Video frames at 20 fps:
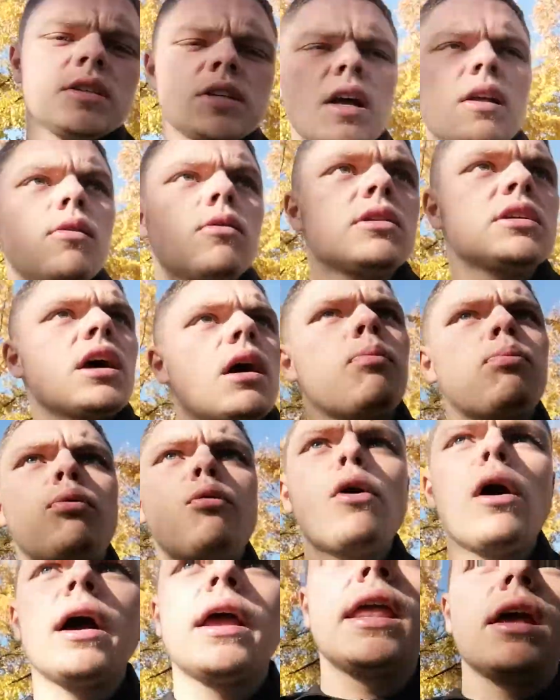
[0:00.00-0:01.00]
ça ne sert
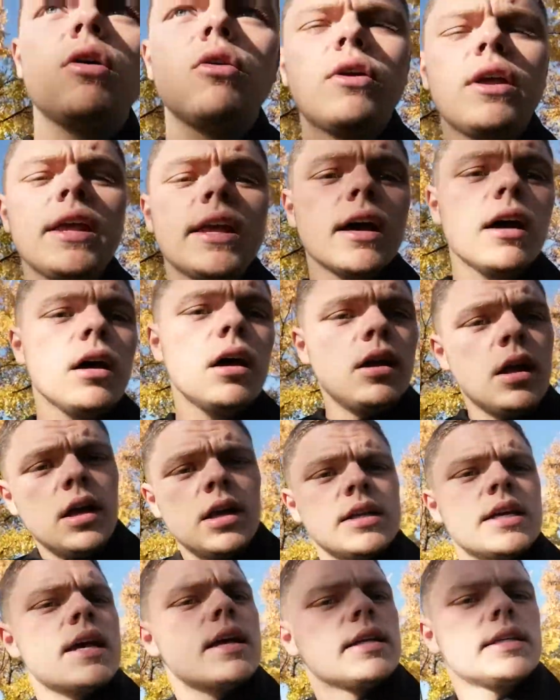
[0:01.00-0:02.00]
plus à rien en Ligue
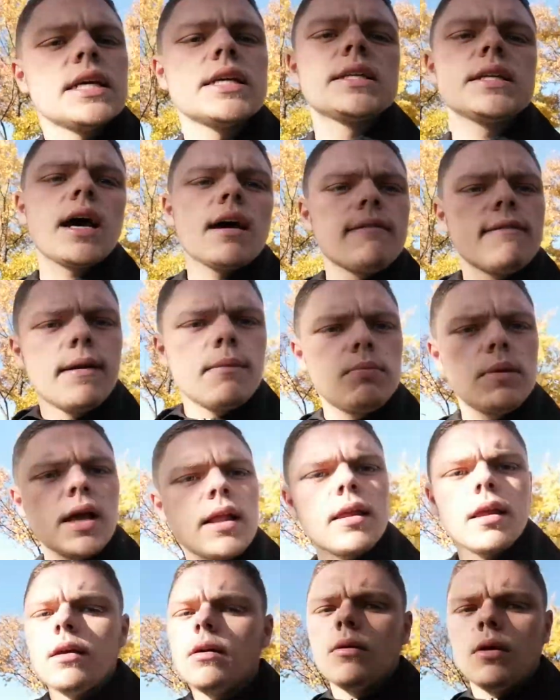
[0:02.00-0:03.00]
1. Ça, servait peut-être